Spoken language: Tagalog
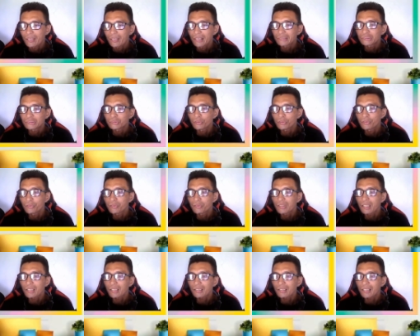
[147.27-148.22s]
Right? So,
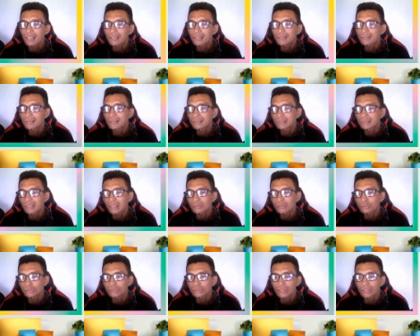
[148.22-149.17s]
yung uh, current
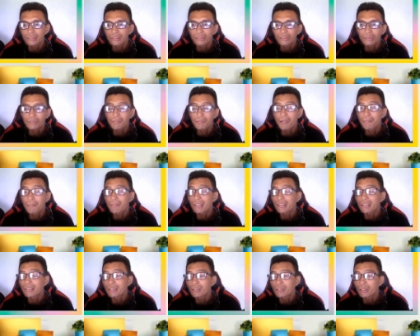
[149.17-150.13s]
status natin to
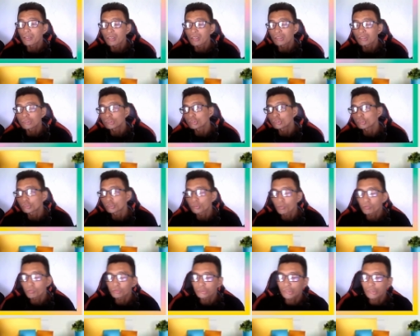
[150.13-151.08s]
mamaya
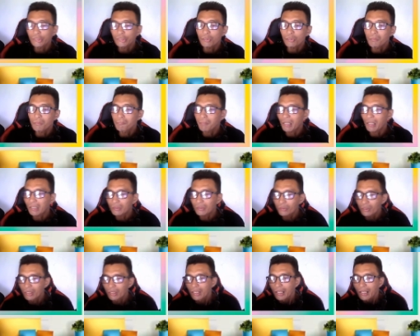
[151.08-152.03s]
show ko sa inyo kung
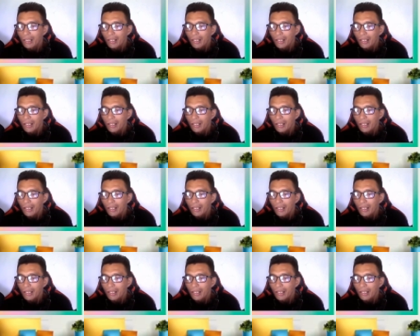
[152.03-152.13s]
paano.